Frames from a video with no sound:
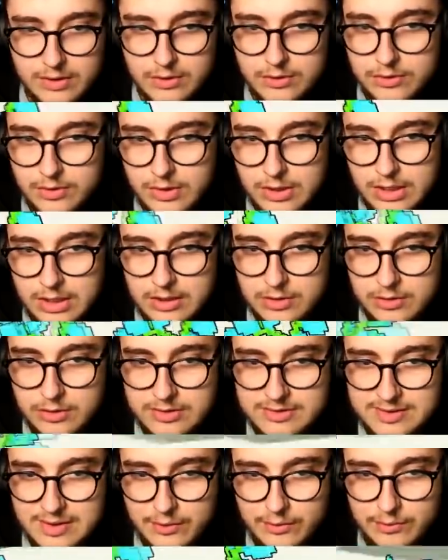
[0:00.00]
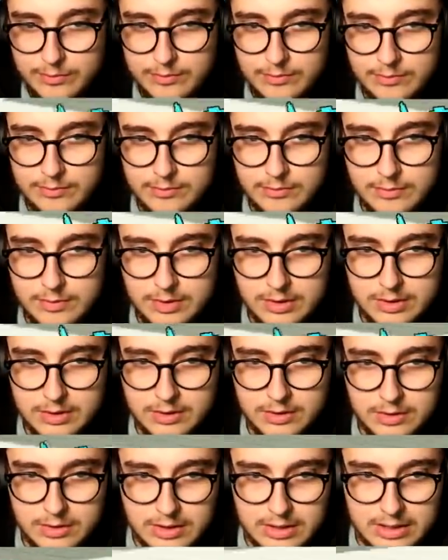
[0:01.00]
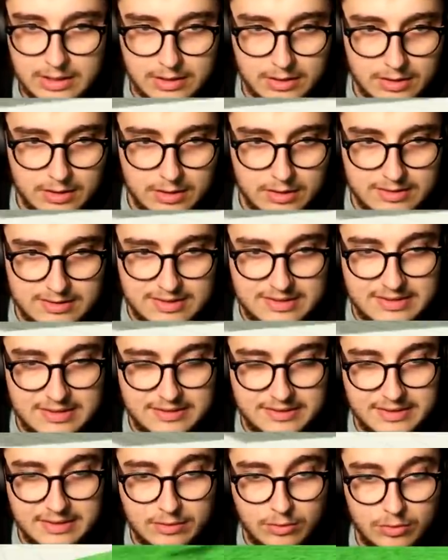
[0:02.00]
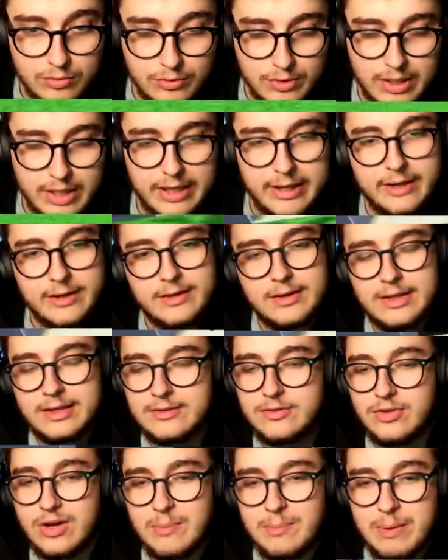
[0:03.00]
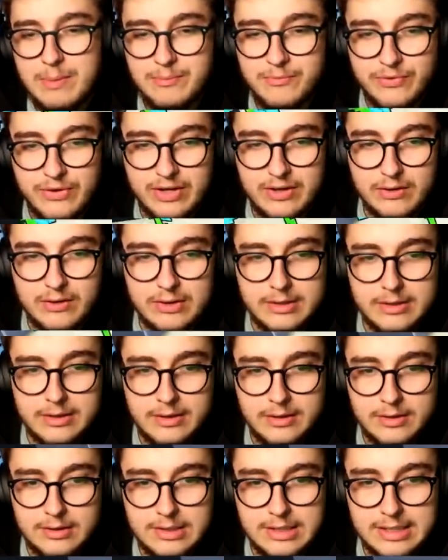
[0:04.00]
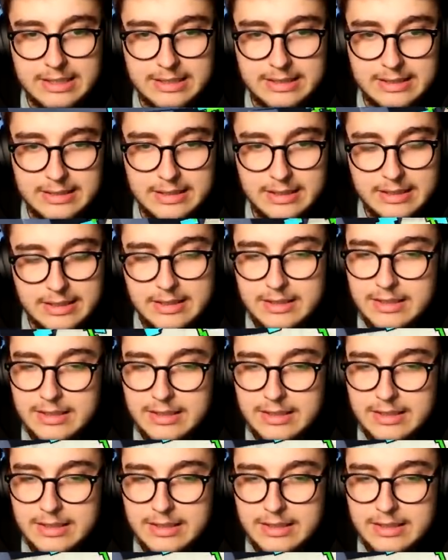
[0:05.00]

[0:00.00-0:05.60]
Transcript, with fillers: rentre dans, la, dans le salon. Si, si, si, on, eh, eh tu vas pas me faire euh, des,